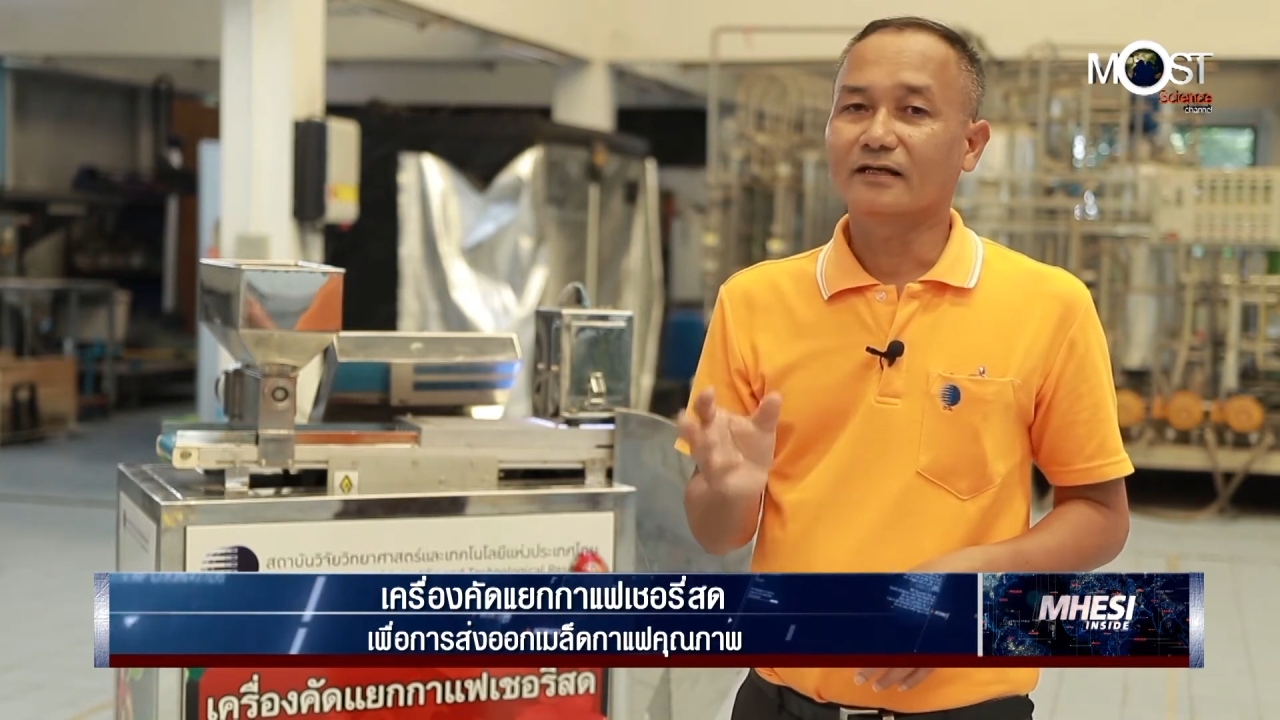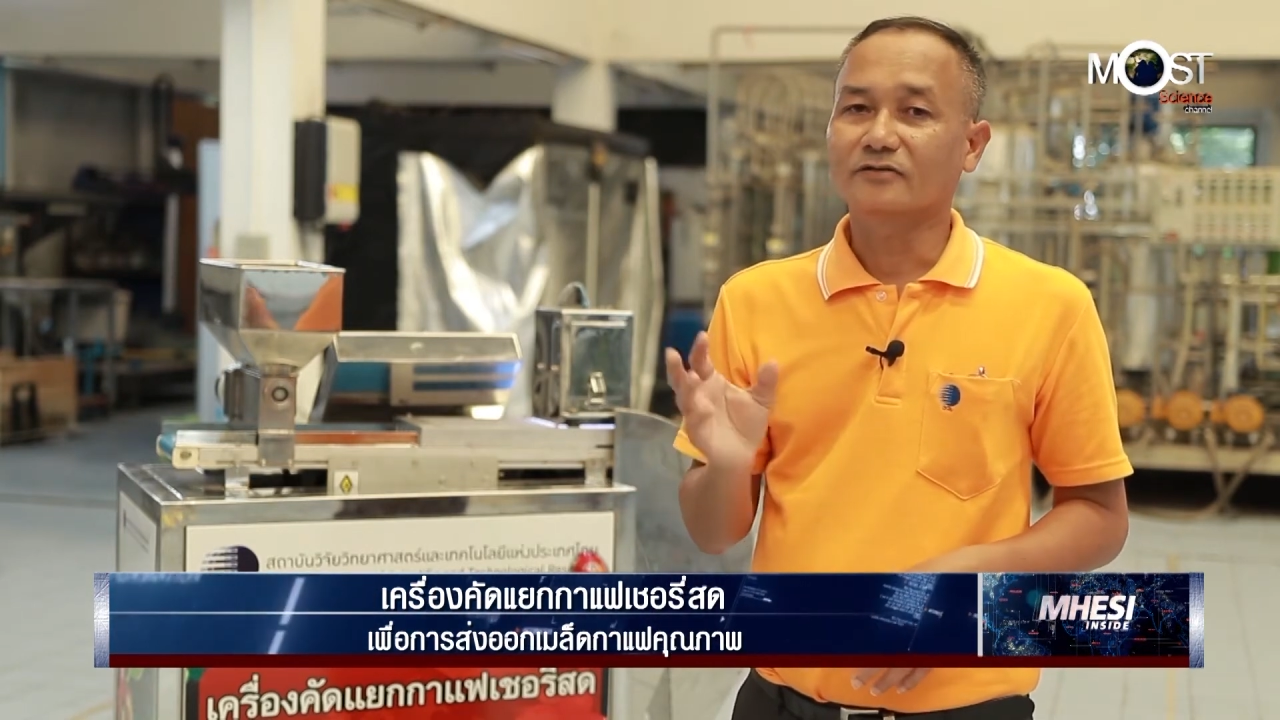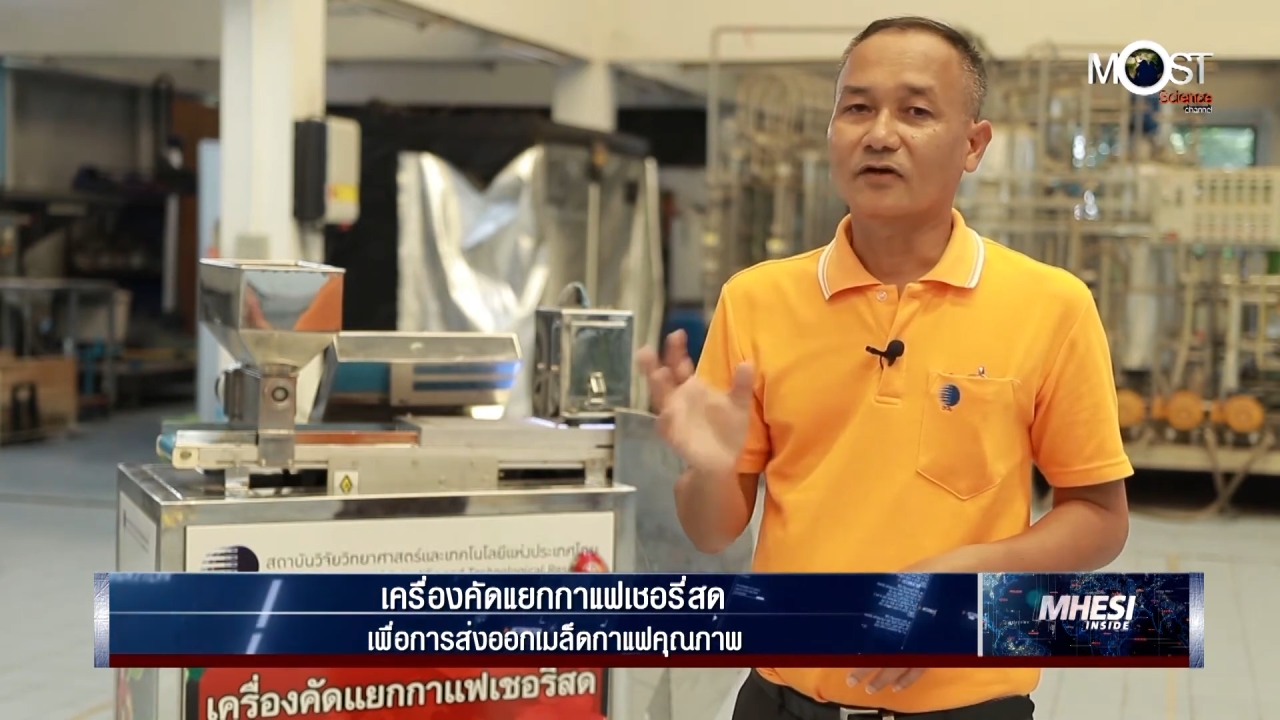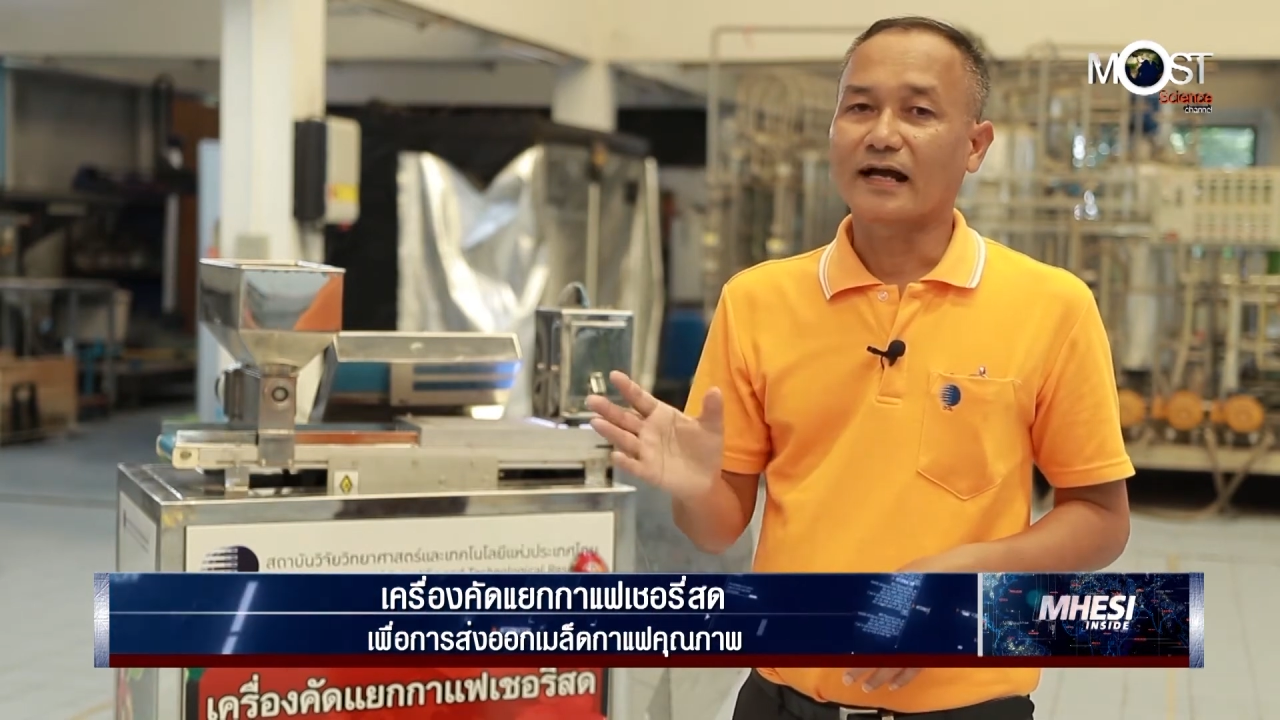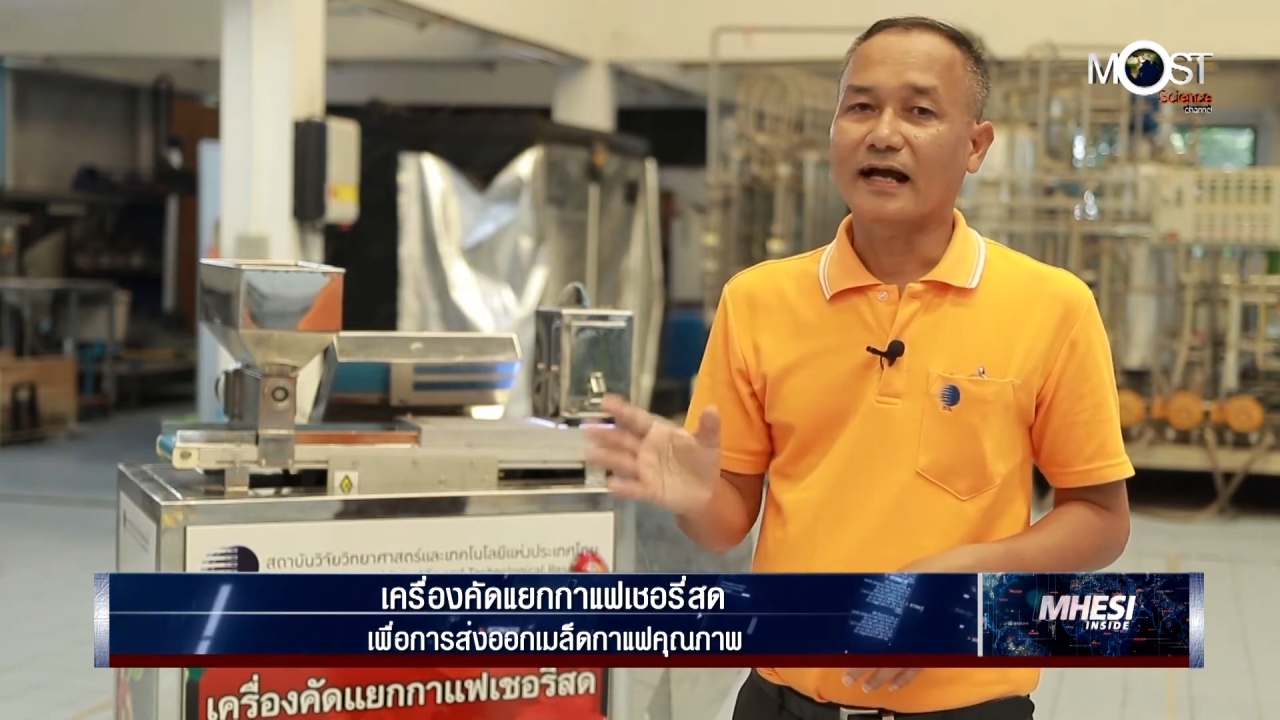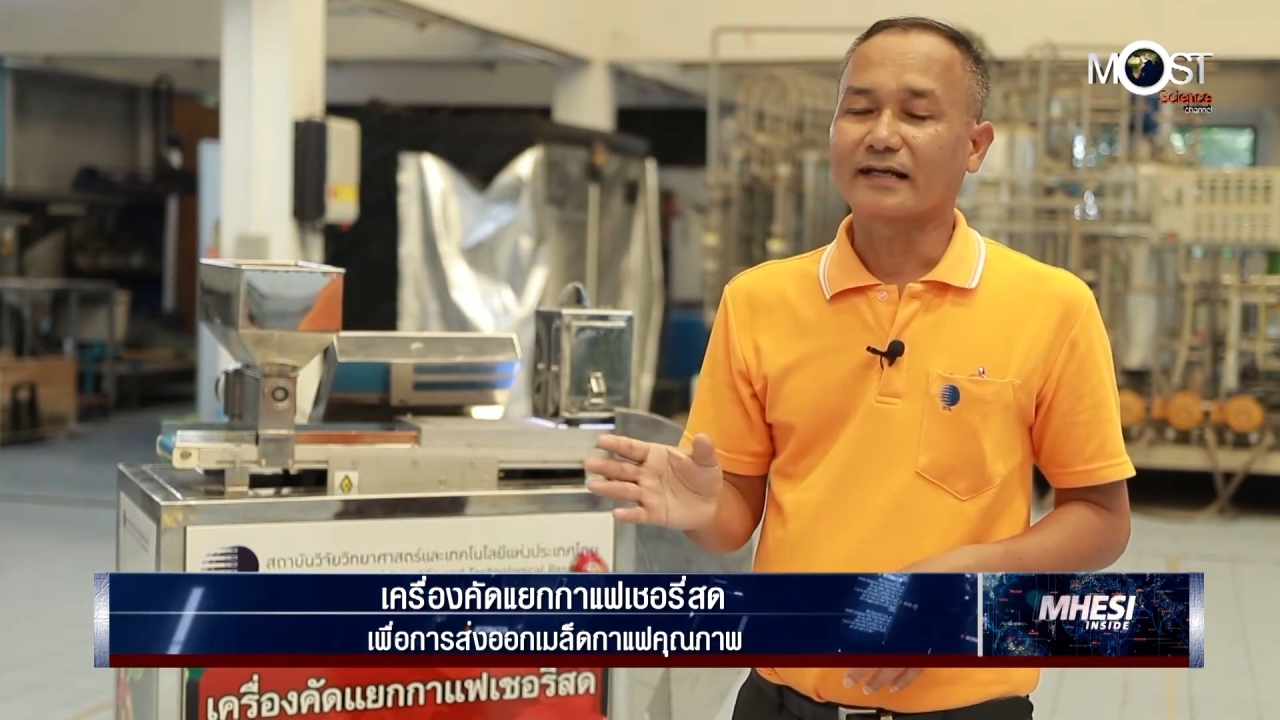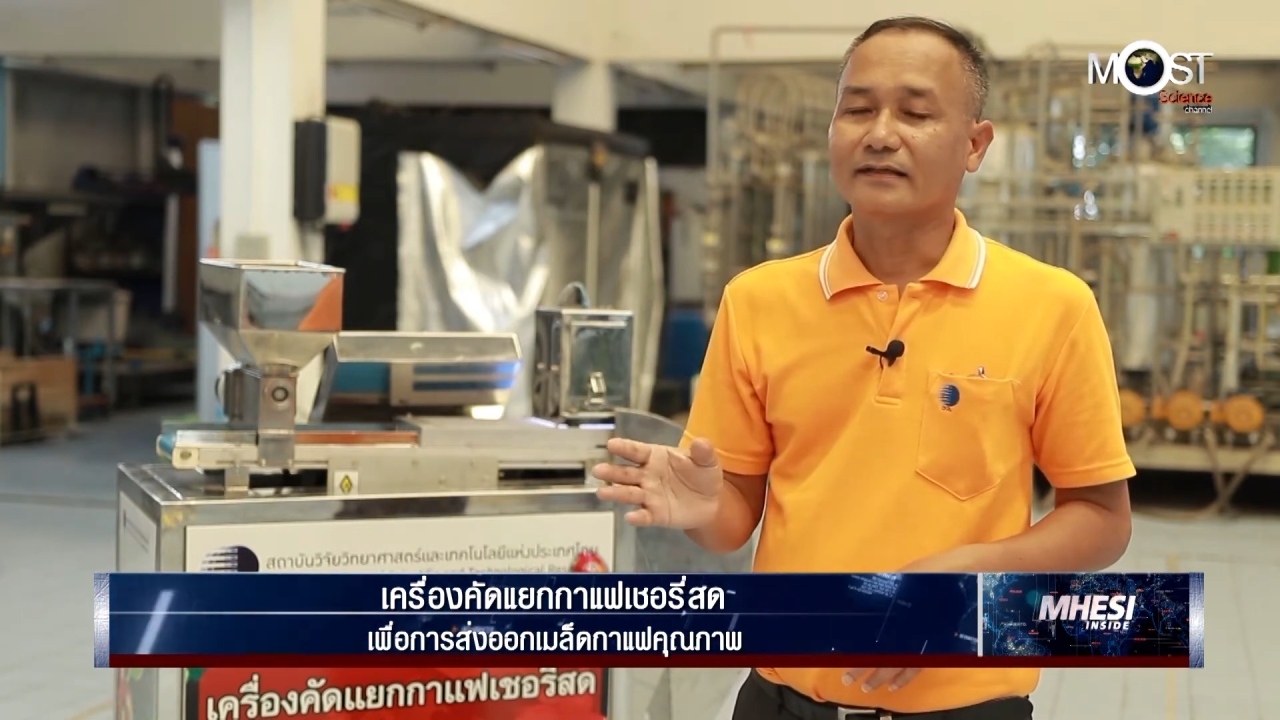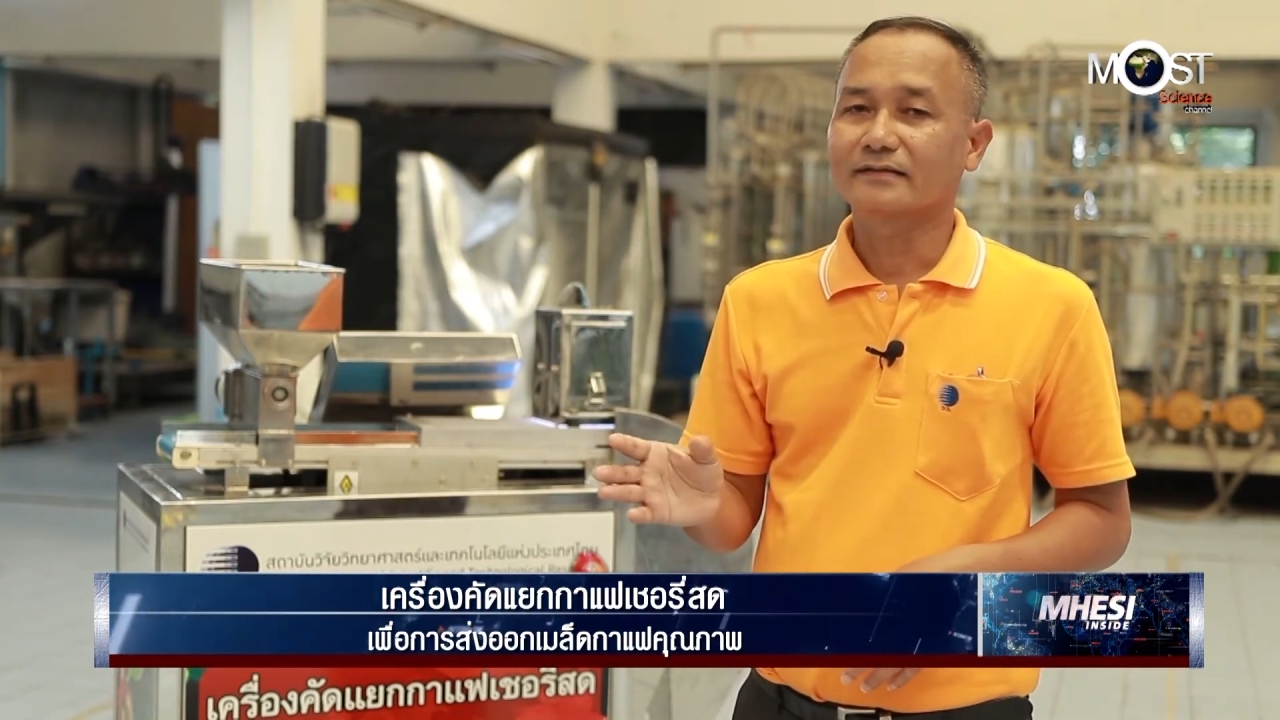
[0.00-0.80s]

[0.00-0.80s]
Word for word: เราต้องการ